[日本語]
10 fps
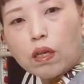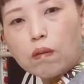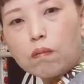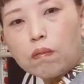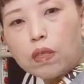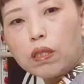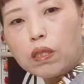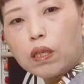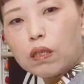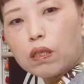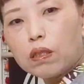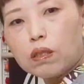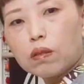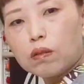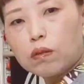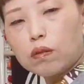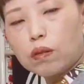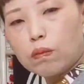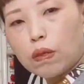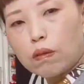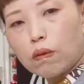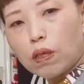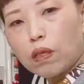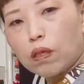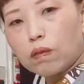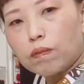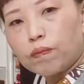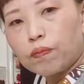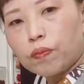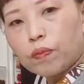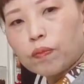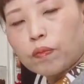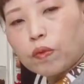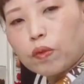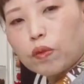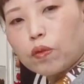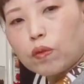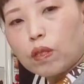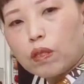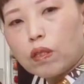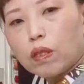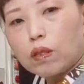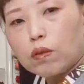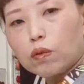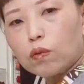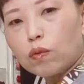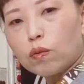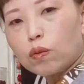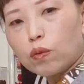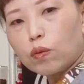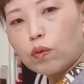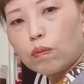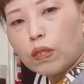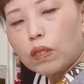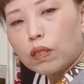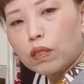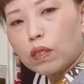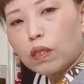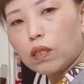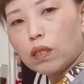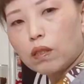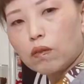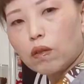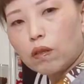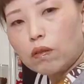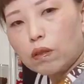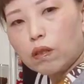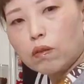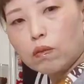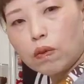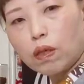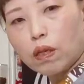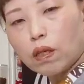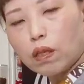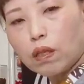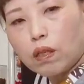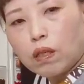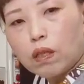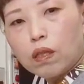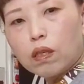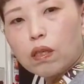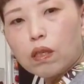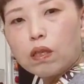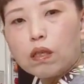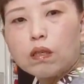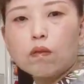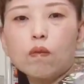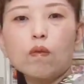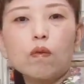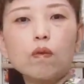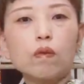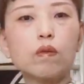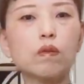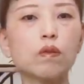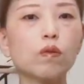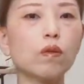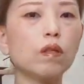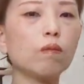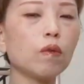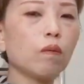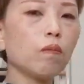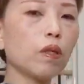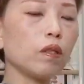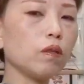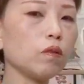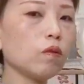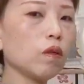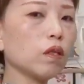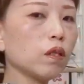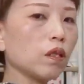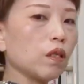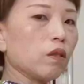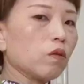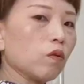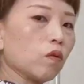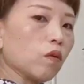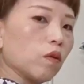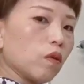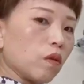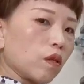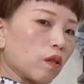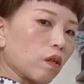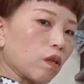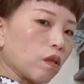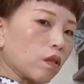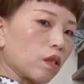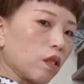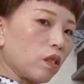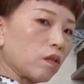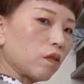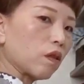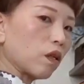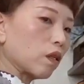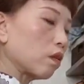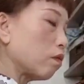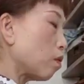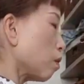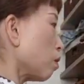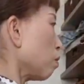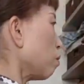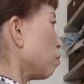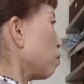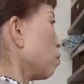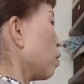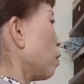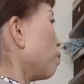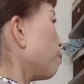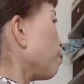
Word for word: あんまり激しく今は柔軟体操をそこまでしてないんだけど、ある程度はこう、それでもやっぱり動かさないとなんか筋肉が硬くなってくるので、